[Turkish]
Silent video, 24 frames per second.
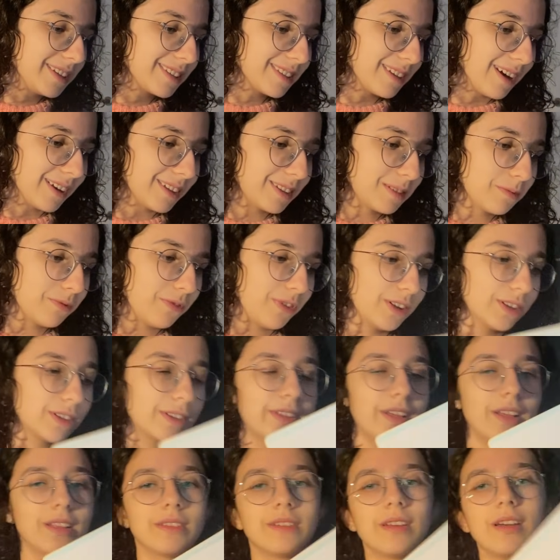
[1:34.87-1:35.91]
saatim falan
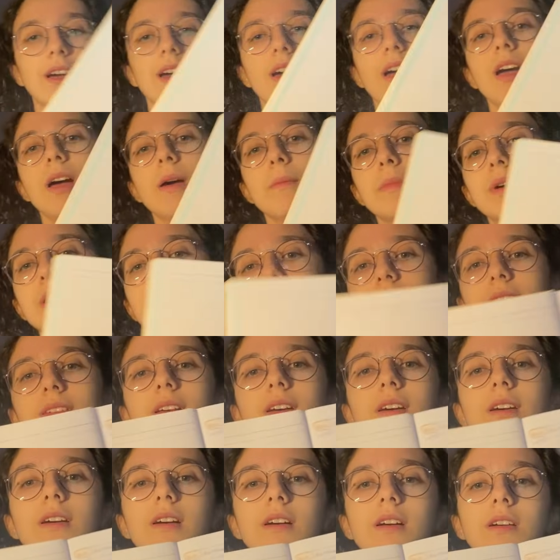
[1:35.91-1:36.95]
aldı. Bakın
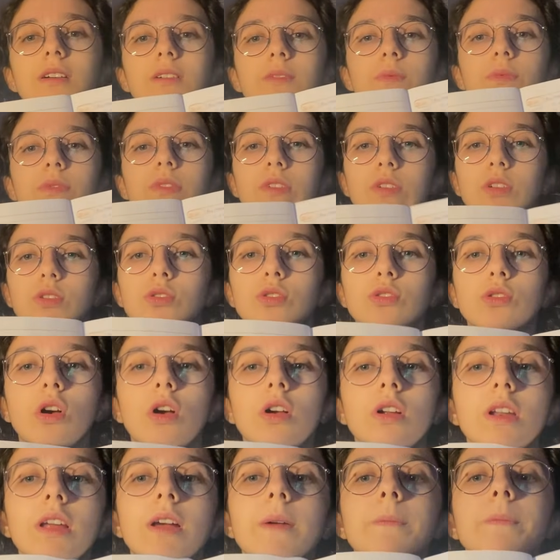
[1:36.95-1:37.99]

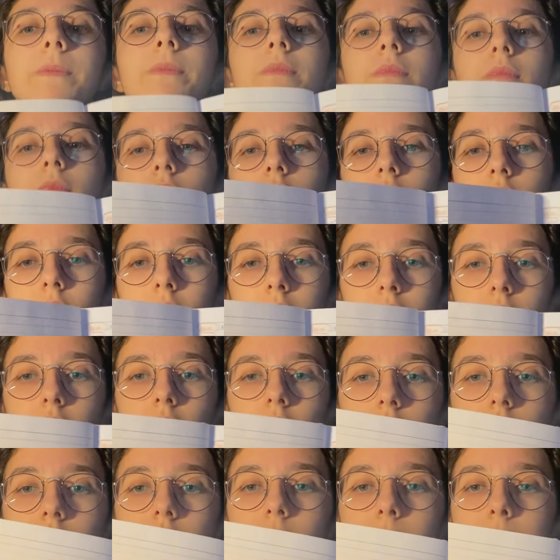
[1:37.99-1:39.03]
Şöyle. Bir
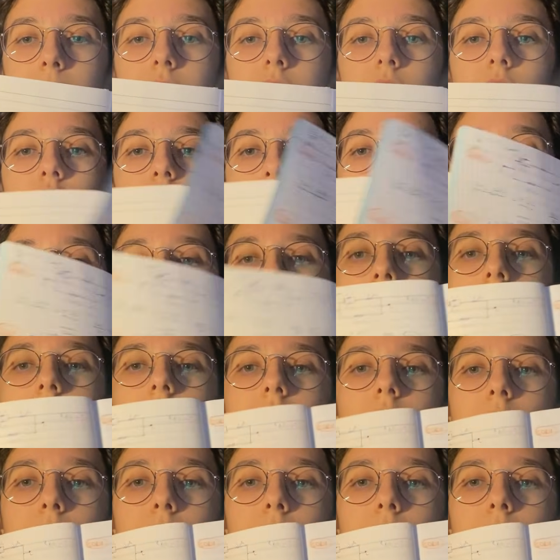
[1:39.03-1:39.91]
dakika. Şöyle